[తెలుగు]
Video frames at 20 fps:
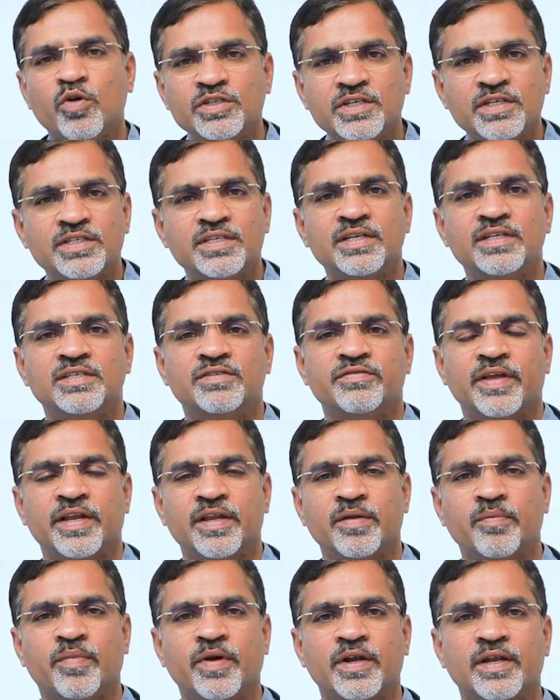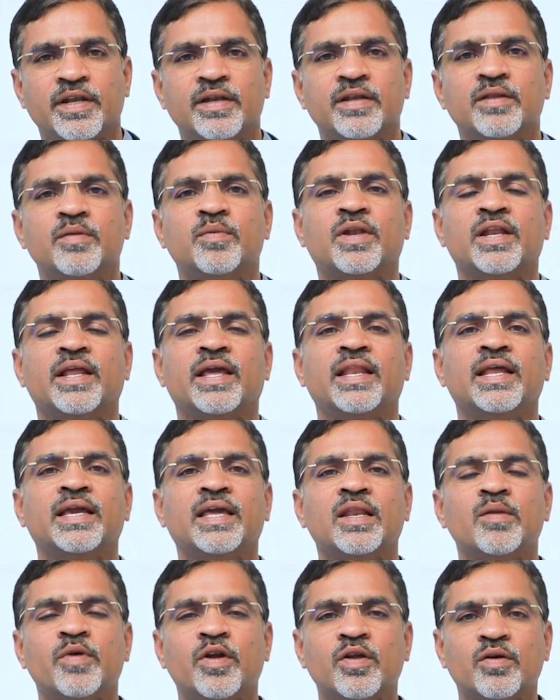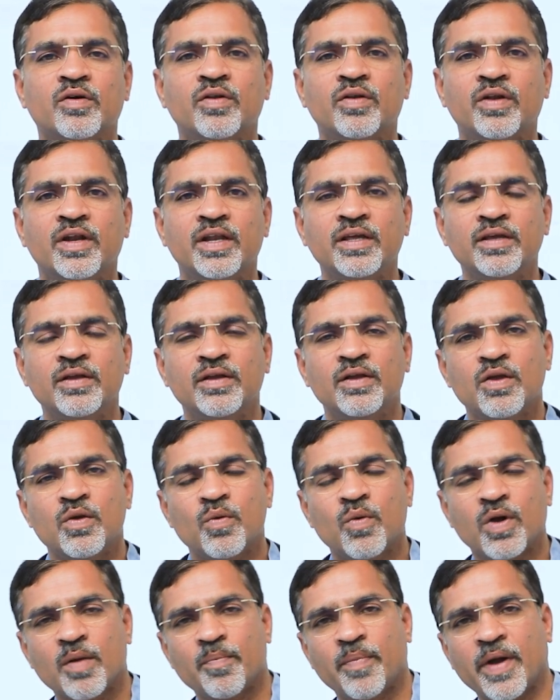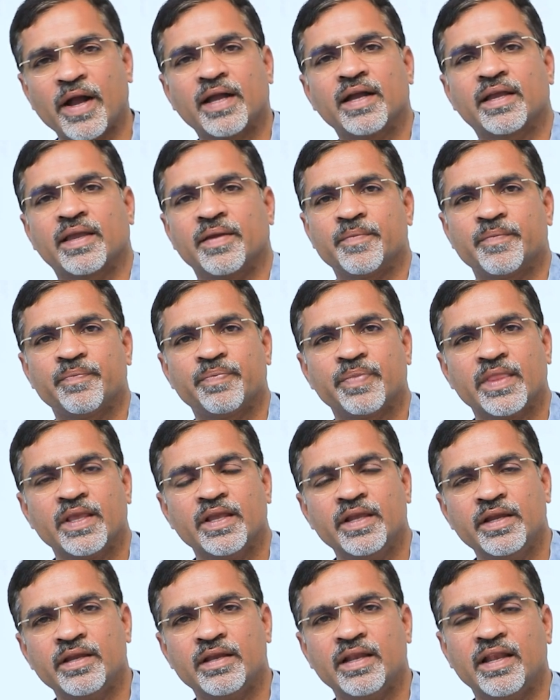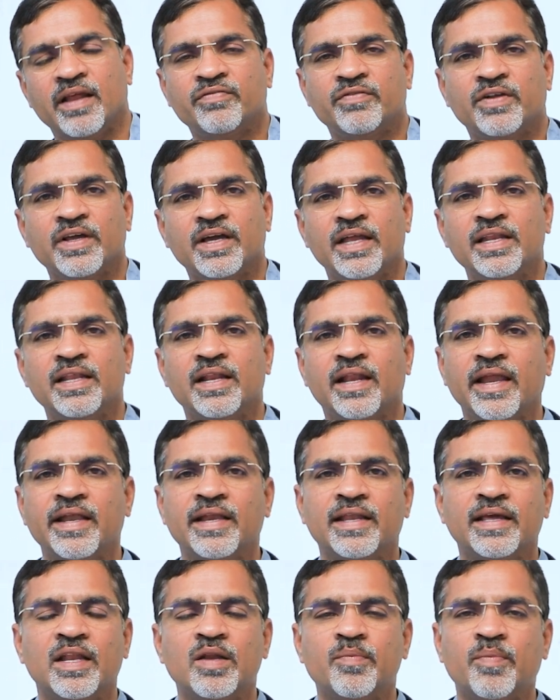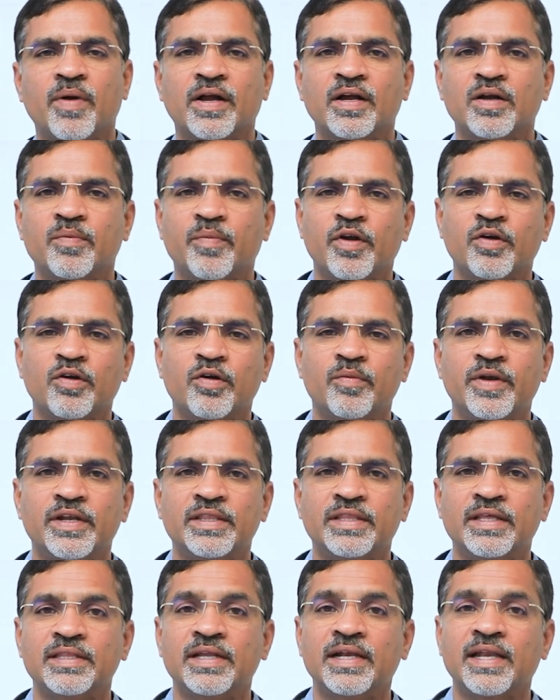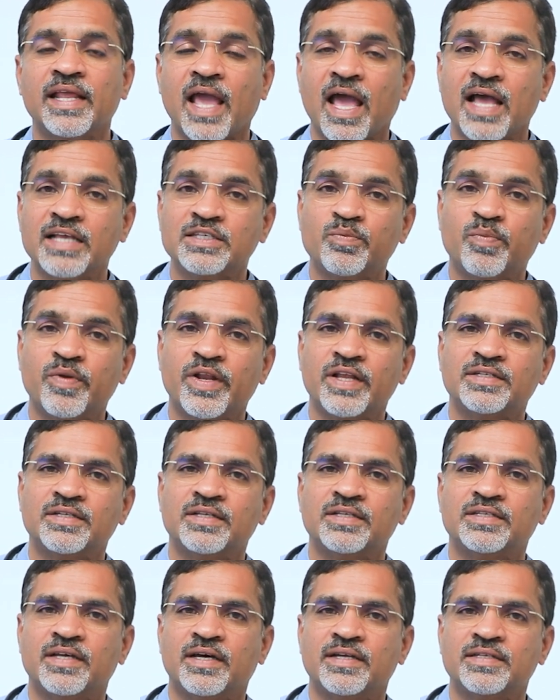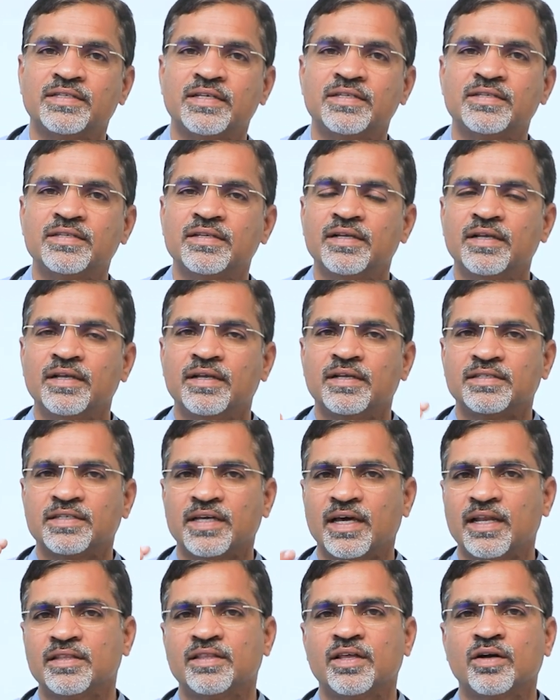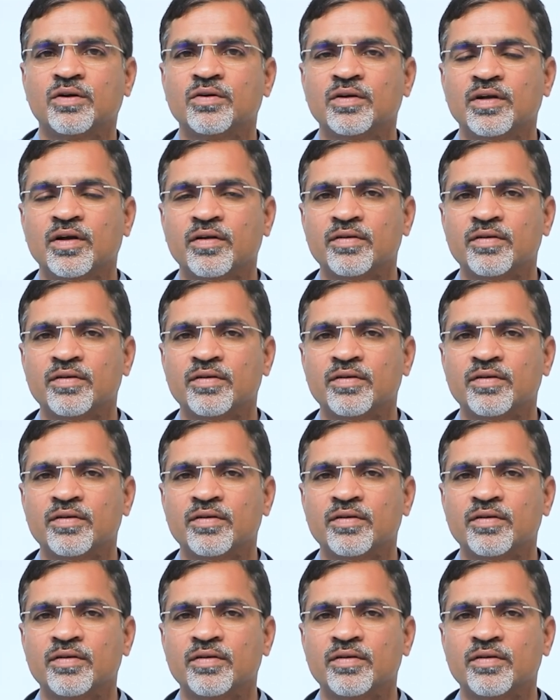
పొజిషన్ ఈజ్ వెరీ ఇంపార్టెంట్ ఇట్లా ఎల్లికలు పడుకున్న వాళ్ళని ఒక పక్కకి లెఫ్ట్ కానీ రైట్ కానీ పక్కకు పడుకోబెడితే ఏంటంటే యాస్పిరేషన్ ఛాన్సెస్ చాలా తక్కువగా